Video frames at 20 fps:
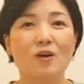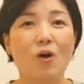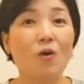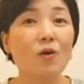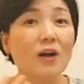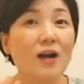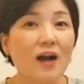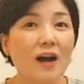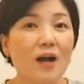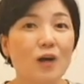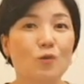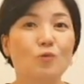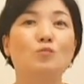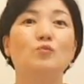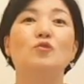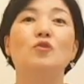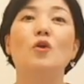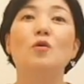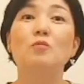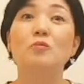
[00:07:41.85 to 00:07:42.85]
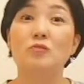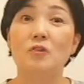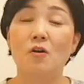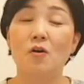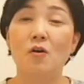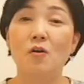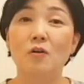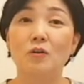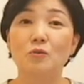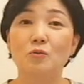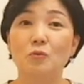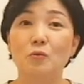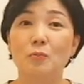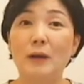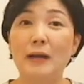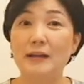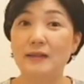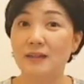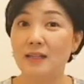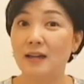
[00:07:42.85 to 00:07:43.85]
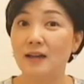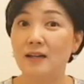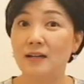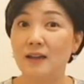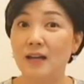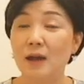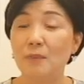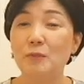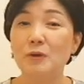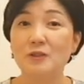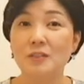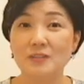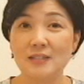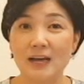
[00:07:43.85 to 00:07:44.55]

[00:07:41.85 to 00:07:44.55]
건강하고 무럭무럭 또 발달하면서